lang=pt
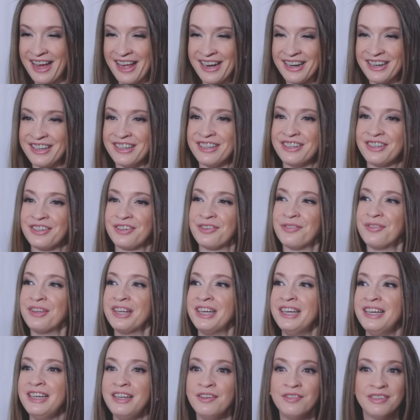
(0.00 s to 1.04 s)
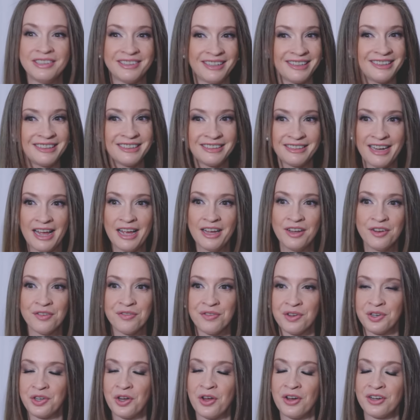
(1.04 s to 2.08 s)
garanto, e você quiser que o
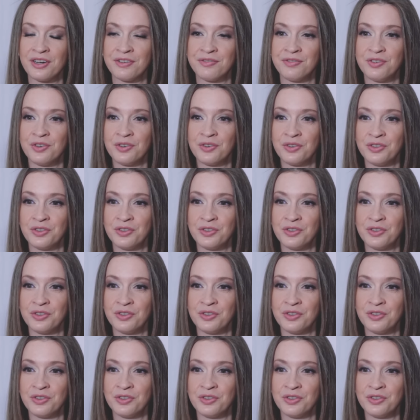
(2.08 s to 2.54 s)
fotógrafo